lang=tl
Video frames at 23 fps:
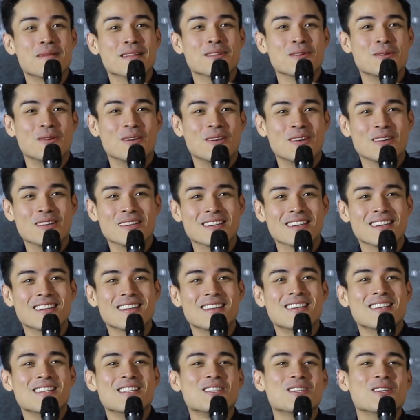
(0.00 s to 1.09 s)
matulog.
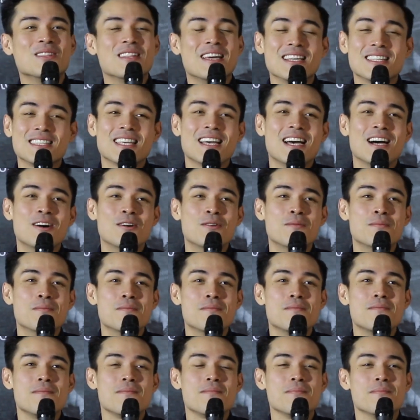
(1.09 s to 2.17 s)
So that's
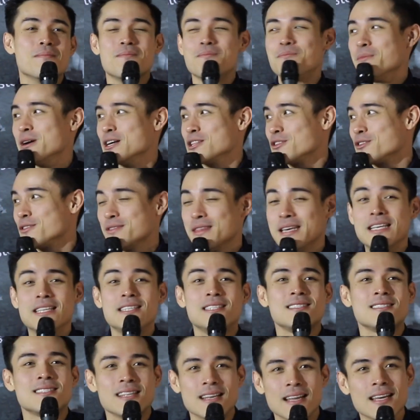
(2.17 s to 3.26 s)
how much they
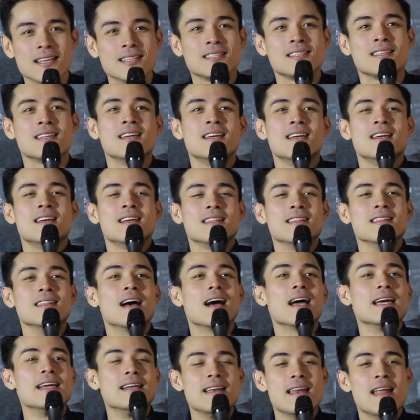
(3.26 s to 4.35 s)
stressed
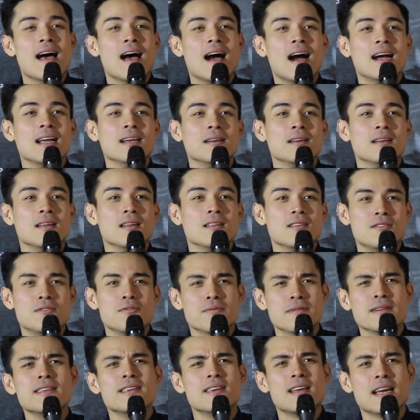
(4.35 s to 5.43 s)
na kailangan, you,
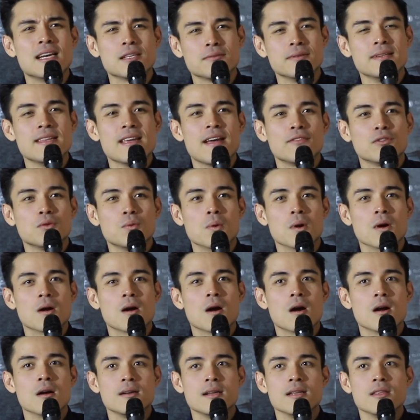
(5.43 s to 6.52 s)
really, you guys really have to work
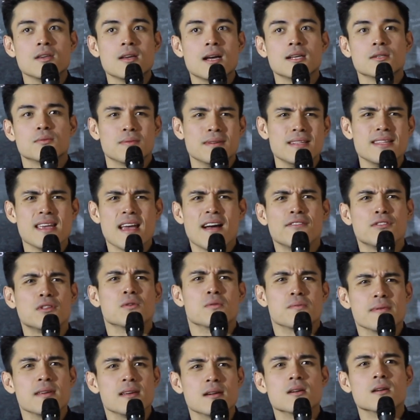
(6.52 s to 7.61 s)
hard and you guys really have to
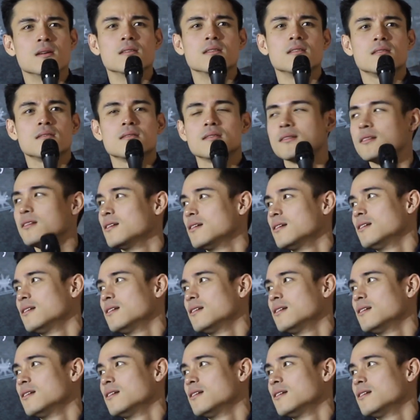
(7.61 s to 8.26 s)
rehearse.